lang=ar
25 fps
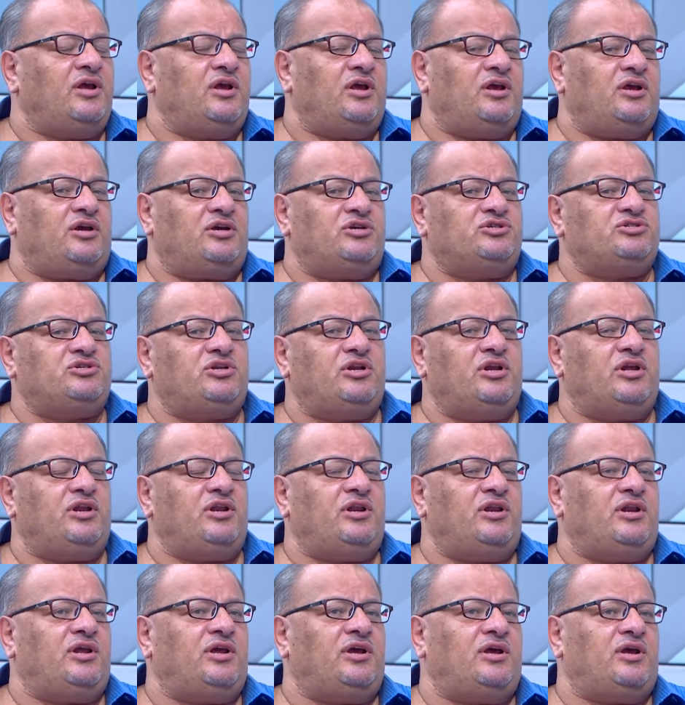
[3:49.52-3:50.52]

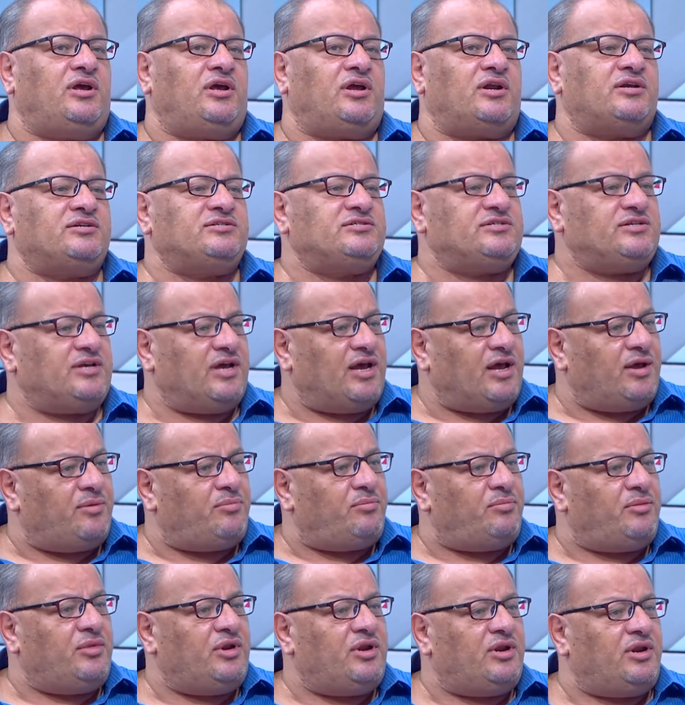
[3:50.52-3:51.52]
20 رسام
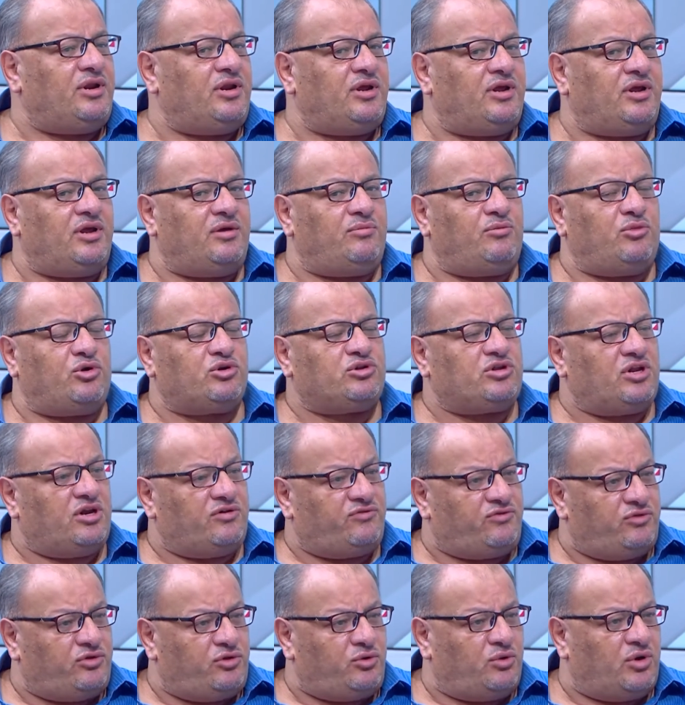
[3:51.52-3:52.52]
من
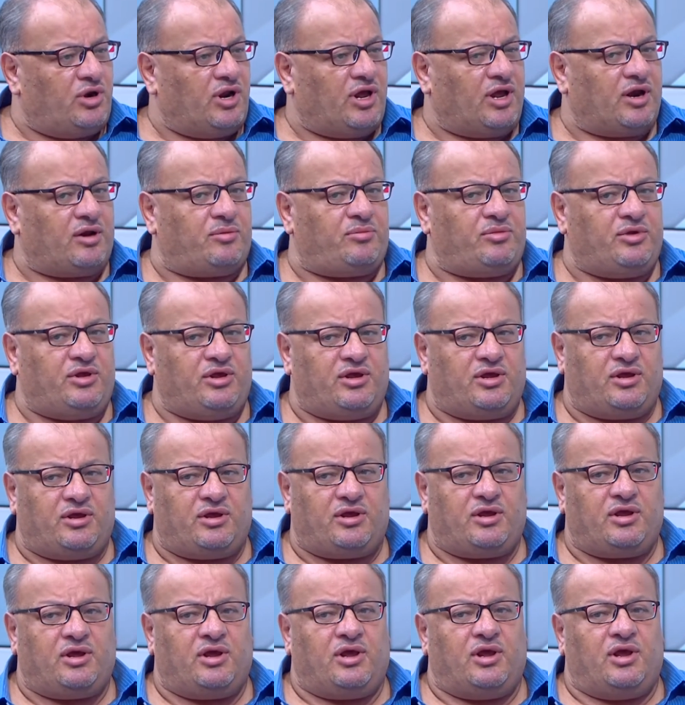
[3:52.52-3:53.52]
مختلف الدول
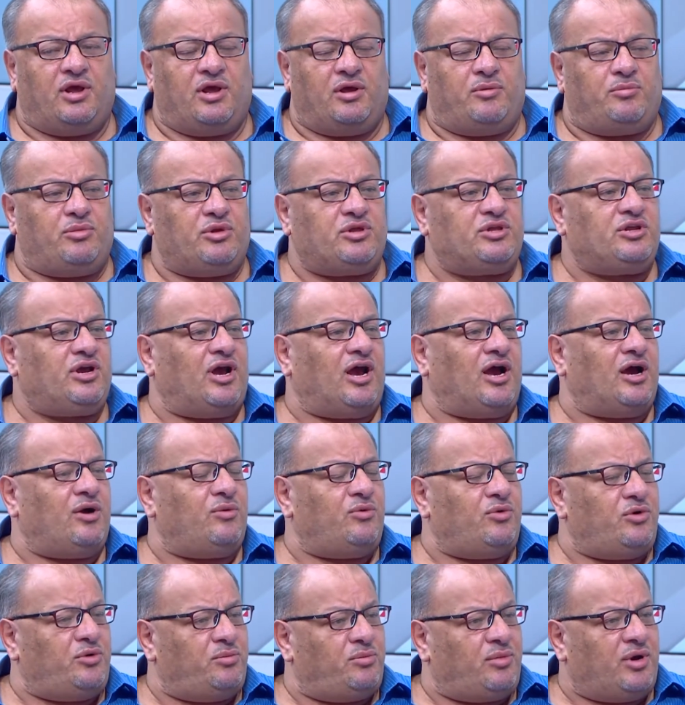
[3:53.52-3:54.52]
العربيه
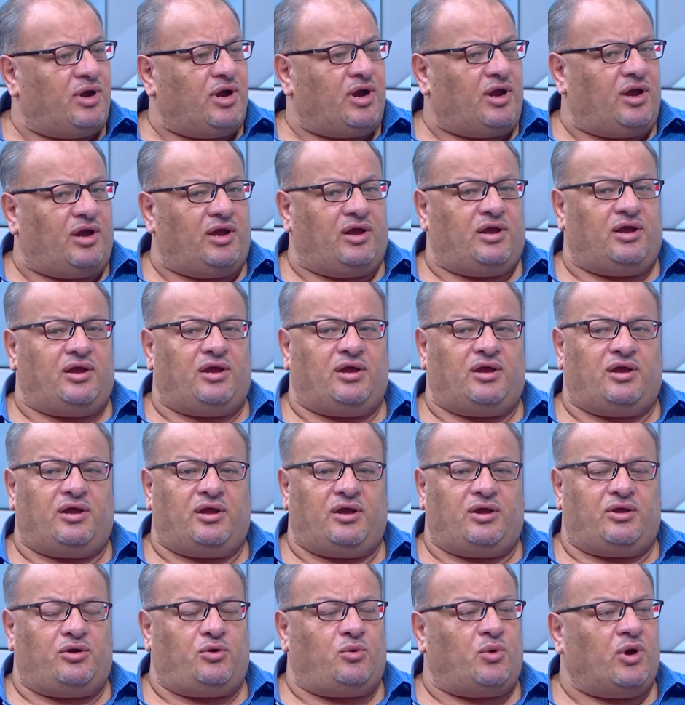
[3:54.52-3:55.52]
بالتعاون مع
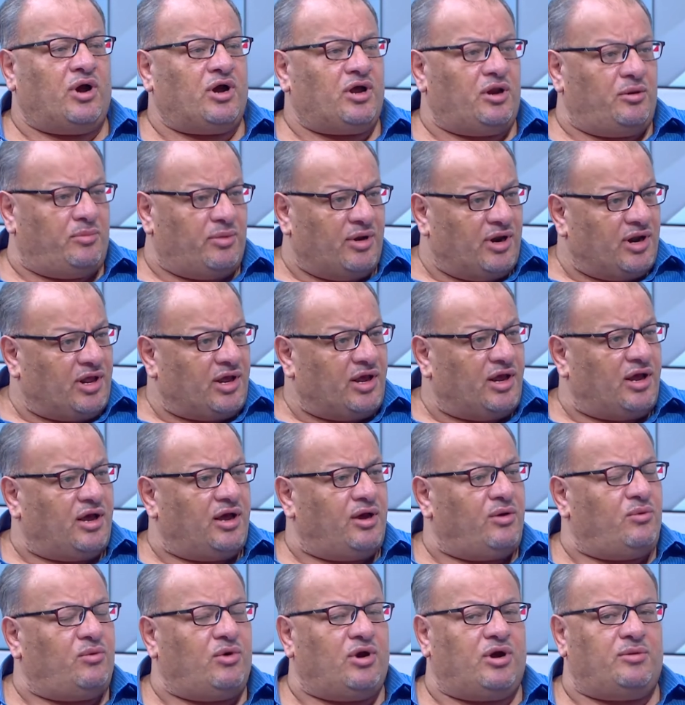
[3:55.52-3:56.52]
آه، رواق
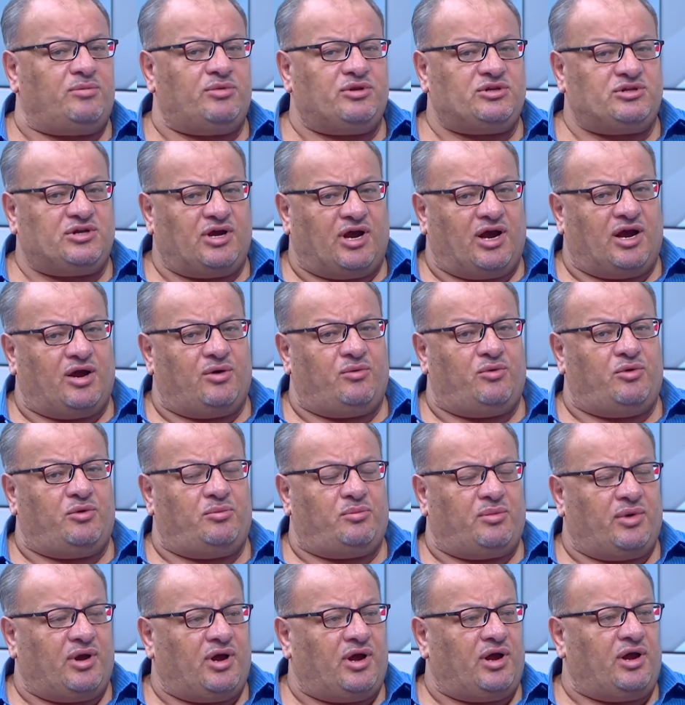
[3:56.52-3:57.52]
البلقاء
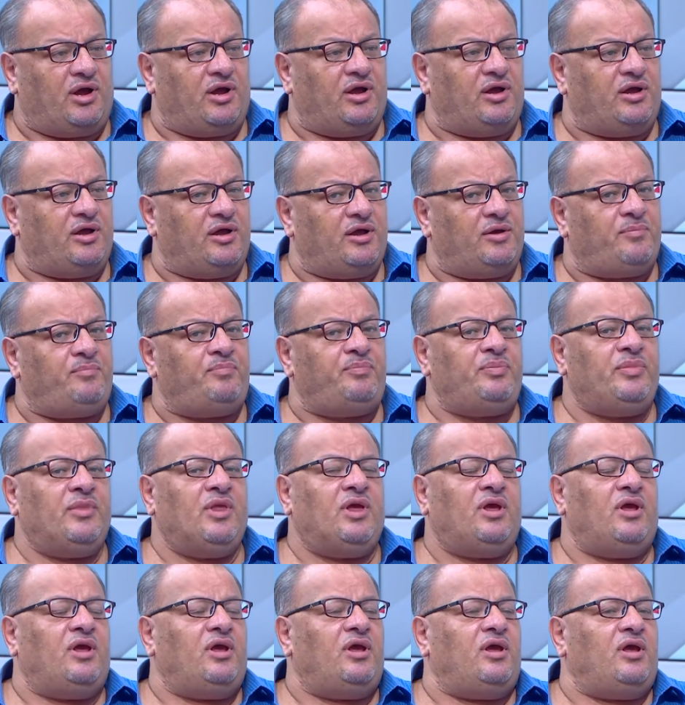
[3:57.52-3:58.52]
وبالتعاون مع
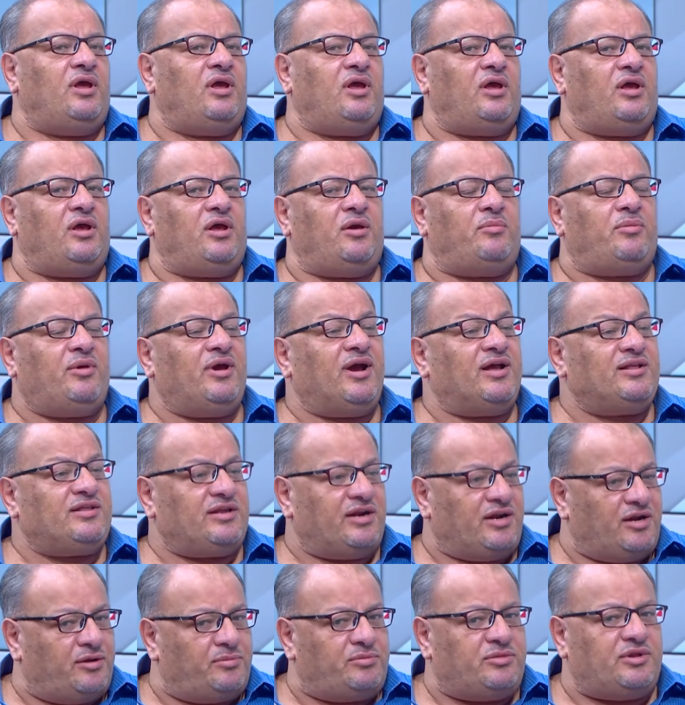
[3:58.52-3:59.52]
آه،
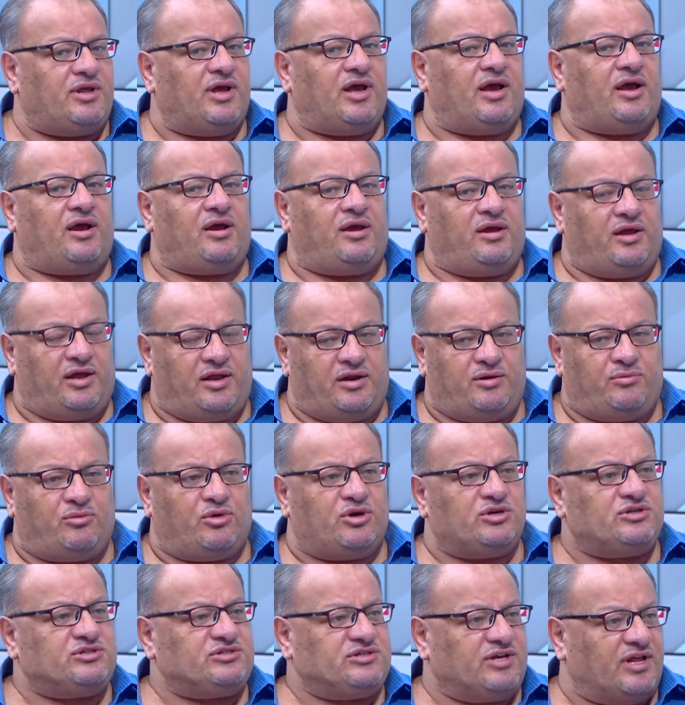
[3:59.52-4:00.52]
بيادر الابداع يعني
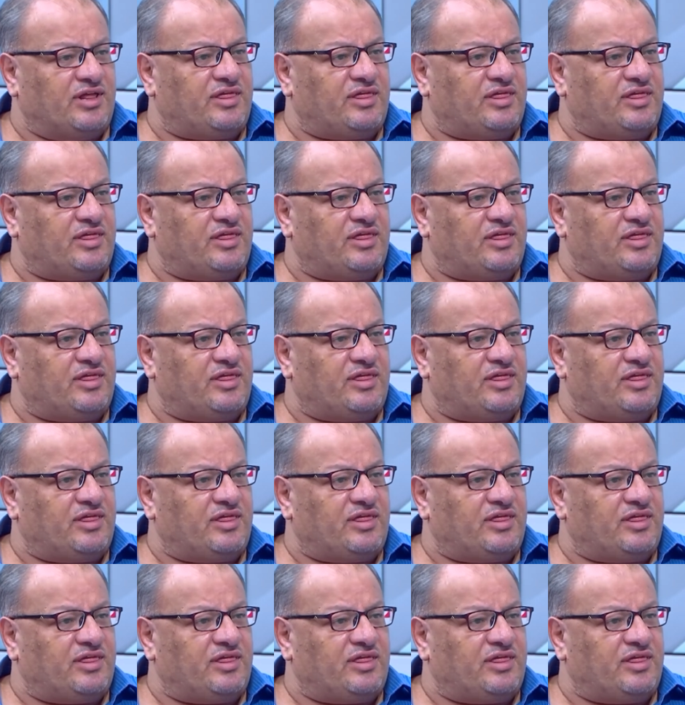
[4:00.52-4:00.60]
مؤسسات